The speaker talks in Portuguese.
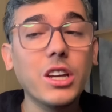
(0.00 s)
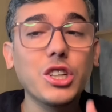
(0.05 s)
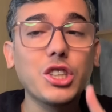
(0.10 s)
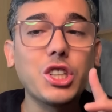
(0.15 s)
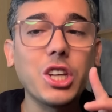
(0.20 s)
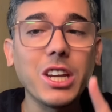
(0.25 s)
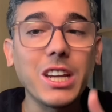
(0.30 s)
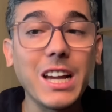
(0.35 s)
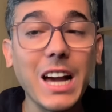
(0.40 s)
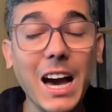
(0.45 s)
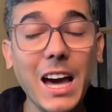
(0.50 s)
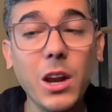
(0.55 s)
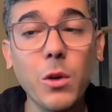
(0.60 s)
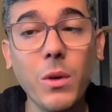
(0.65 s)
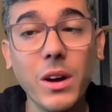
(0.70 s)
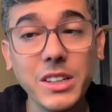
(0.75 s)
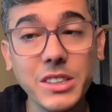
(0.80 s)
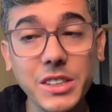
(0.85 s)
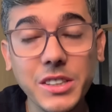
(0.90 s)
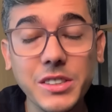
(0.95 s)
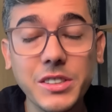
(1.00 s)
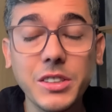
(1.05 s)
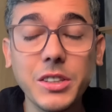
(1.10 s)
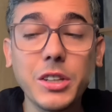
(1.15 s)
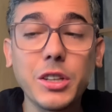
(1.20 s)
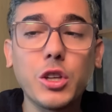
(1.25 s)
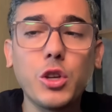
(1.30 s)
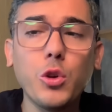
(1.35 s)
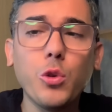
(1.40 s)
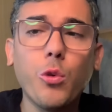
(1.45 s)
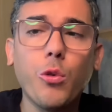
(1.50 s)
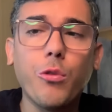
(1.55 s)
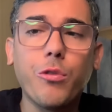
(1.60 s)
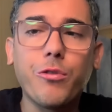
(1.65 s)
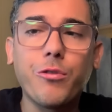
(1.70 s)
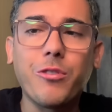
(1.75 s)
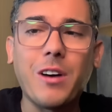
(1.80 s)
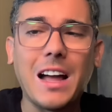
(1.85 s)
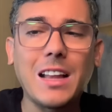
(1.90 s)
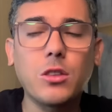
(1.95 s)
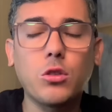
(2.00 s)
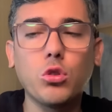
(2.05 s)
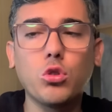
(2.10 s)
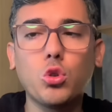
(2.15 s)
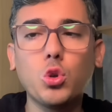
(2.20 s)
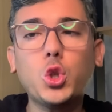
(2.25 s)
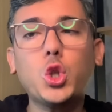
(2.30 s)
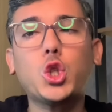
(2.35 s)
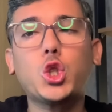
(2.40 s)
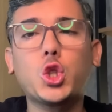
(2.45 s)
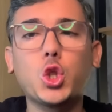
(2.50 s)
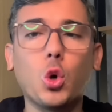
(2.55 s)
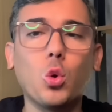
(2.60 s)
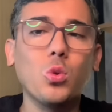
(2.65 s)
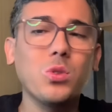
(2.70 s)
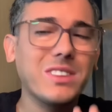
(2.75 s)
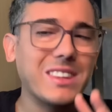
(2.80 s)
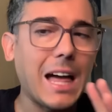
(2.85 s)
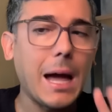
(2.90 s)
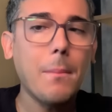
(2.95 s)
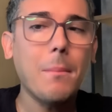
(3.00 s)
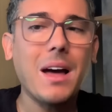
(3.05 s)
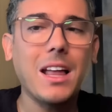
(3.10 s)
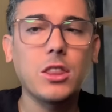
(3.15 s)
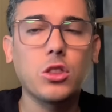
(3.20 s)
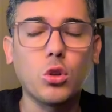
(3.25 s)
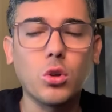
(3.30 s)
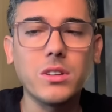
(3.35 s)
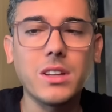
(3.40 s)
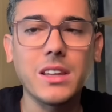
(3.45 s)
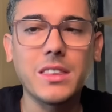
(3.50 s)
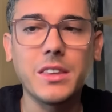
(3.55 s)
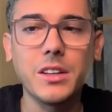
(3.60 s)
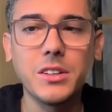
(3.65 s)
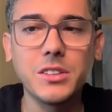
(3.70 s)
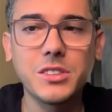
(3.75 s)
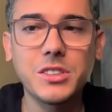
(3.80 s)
chegaram a dizer que o fato do show da Madonna ter